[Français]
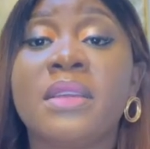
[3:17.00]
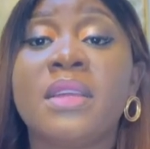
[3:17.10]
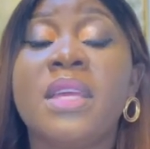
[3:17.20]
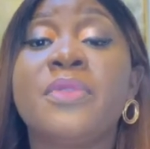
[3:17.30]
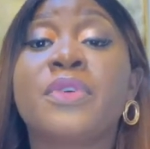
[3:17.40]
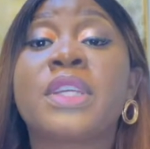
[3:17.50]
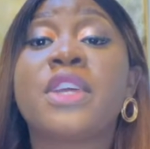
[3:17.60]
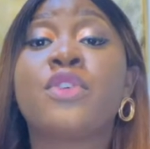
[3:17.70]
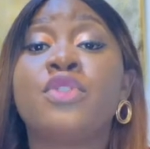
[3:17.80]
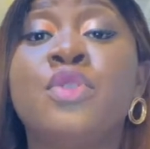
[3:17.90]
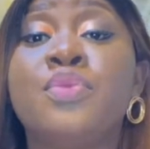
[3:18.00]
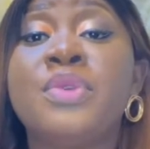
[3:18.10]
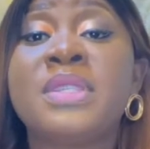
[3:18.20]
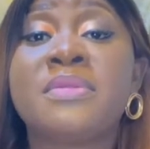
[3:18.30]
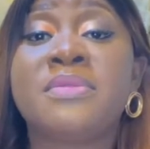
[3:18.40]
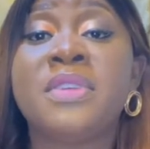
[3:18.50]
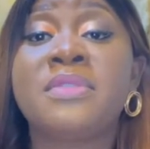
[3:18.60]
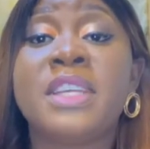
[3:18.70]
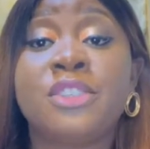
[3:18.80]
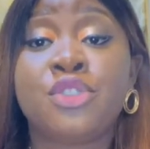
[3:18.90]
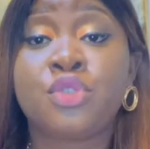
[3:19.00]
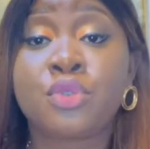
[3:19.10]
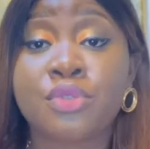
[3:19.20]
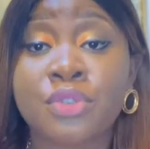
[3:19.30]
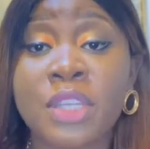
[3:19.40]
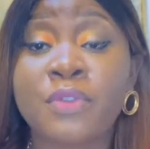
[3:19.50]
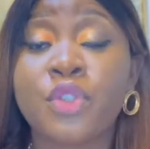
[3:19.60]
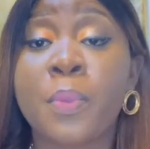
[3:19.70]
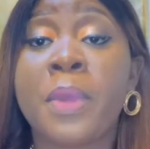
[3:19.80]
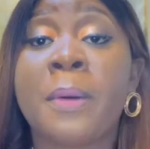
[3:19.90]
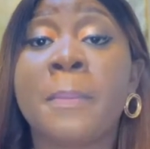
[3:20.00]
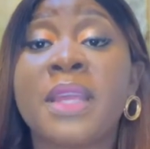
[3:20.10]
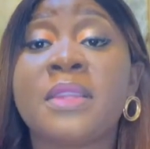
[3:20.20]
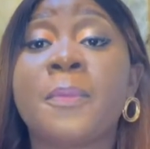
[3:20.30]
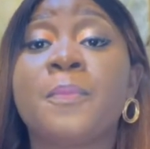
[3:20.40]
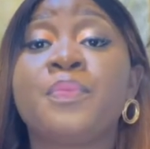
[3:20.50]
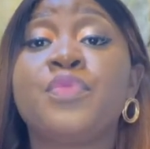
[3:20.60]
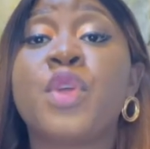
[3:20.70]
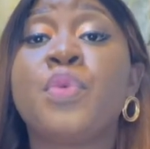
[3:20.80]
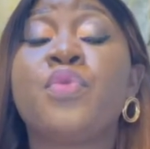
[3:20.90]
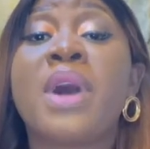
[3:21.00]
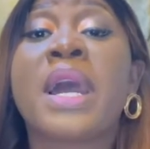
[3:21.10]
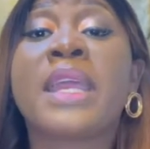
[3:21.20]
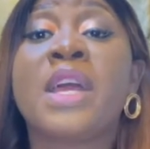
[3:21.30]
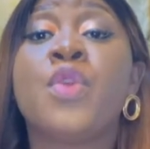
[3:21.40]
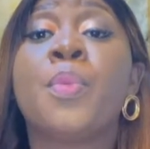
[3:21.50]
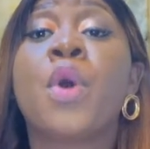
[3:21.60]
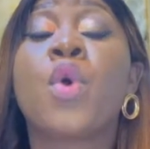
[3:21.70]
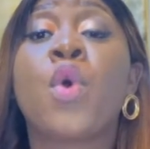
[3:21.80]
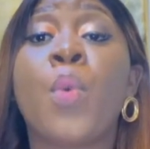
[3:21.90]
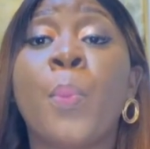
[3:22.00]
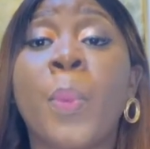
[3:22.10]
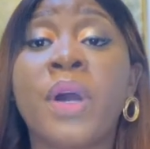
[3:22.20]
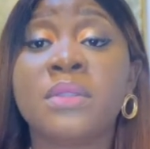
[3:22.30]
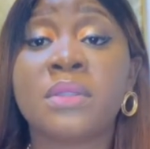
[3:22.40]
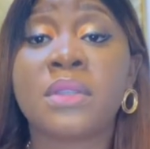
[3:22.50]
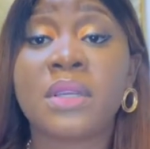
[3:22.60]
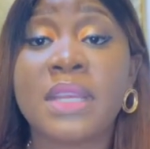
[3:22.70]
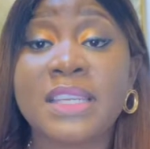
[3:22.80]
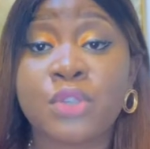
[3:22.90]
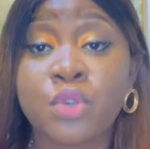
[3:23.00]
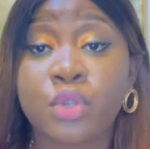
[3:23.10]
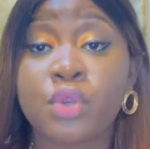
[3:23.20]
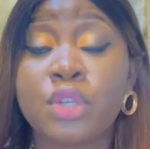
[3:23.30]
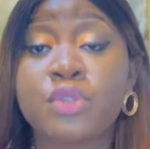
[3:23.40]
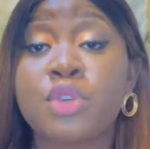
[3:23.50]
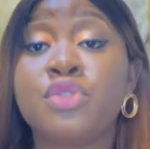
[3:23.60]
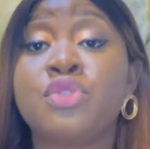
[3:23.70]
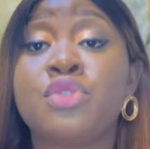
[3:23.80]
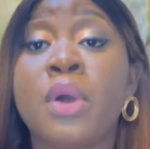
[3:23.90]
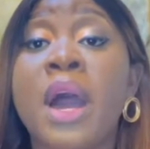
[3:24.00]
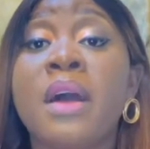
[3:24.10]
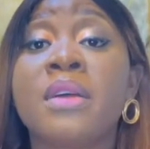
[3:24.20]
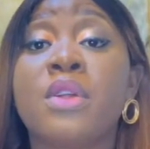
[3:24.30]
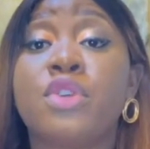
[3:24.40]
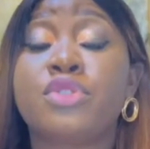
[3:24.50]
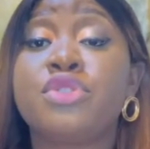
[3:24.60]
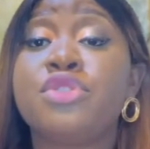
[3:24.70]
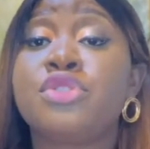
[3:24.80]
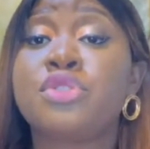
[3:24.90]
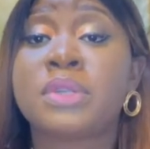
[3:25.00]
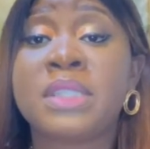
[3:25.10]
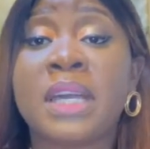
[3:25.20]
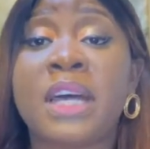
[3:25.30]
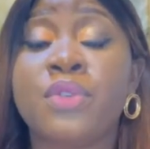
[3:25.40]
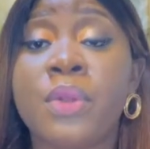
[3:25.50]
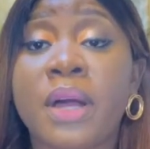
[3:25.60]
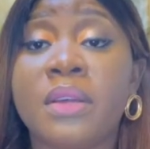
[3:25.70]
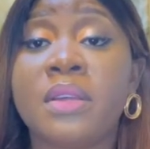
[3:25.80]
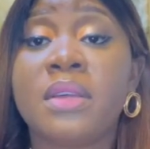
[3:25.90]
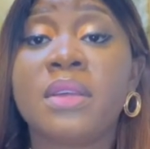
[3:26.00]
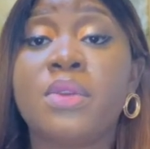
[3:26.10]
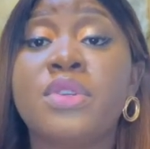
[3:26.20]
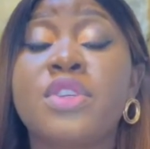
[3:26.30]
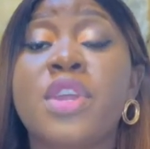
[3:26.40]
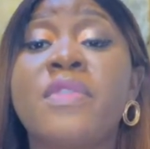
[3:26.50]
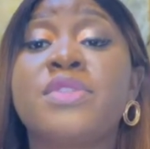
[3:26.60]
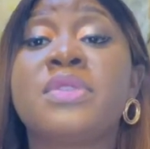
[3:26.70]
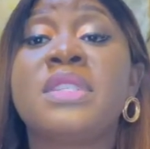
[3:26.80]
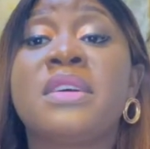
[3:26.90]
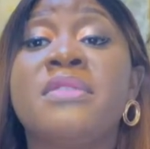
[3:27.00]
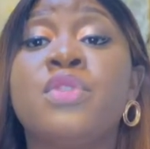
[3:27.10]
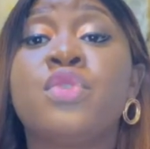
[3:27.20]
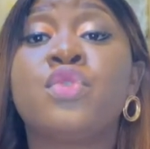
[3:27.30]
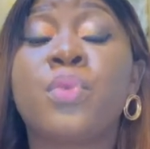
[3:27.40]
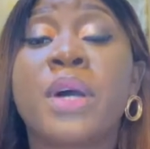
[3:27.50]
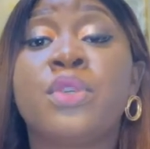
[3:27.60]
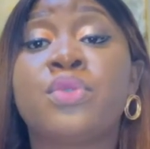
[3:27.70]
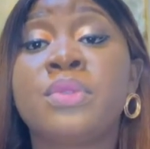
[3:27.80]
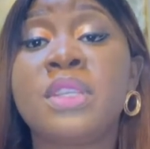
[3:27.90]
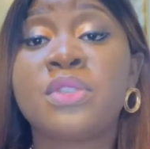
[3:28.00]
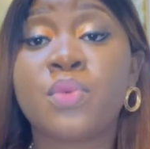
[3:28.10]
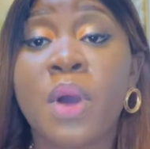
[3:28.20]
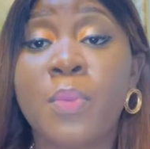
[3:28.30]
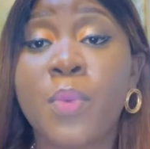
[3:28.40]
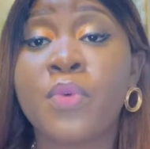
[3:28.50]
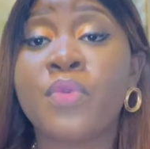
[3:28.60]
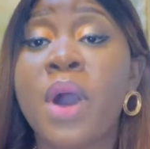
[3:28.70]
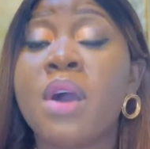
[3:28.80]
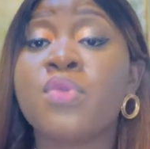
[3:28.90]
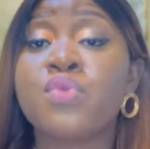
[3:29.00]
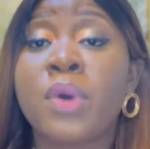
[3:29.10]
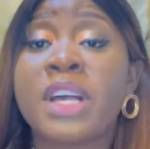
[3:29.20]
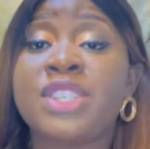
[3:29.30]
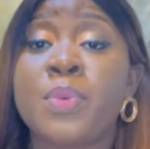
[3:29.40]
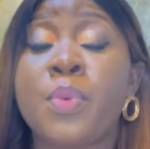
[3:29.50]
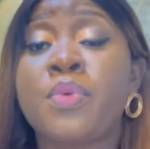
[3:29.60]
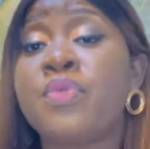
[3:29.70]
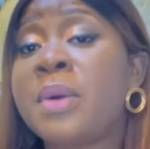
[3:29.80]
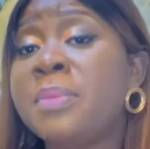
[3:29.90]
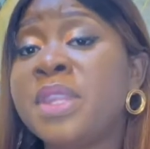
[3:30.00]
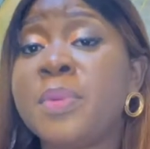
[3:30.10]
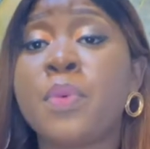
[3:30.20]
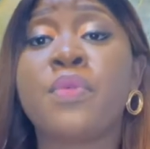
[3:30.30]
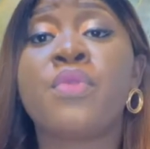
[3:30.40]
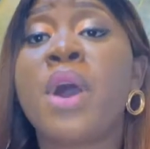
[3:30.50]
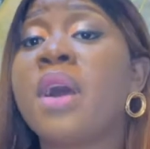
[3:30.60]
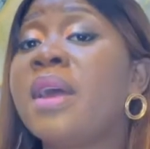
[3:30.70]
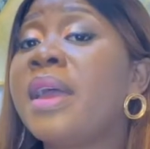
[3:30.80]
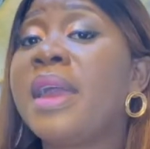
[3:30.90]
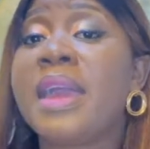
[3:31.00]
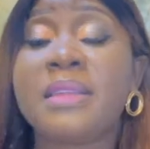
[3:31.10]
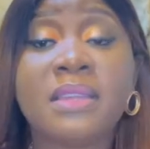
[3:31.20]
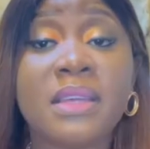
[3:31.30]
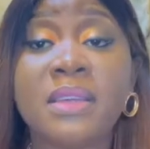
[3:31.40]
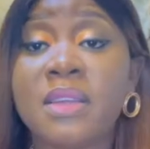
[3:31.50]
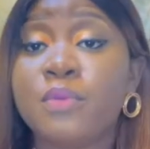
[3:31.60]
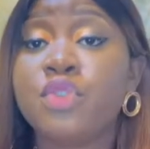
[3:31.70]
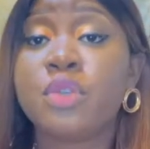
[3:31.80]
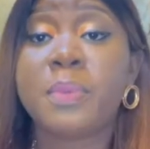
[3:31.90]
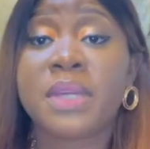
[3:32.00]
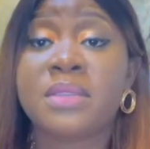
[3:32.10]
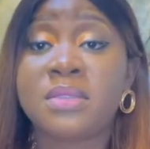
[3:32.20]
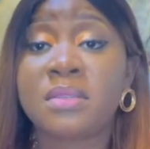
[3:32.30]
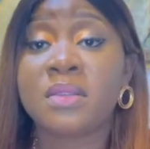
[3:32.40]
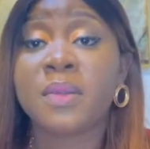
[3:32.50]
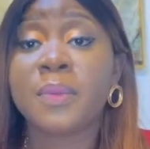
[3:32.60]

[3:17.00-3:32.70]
il faudrait que tu puisses vivre des choses qui vont te permettre de pouvoir réellement comprendre les autres lorsque tu seras, lorsque tu sortiras de là. Le Seigneur va se servir de toi, de ton histoire, pour pouvoir encourager, pour pouvoir bénir, pour pouvoir aider d'autres personnes.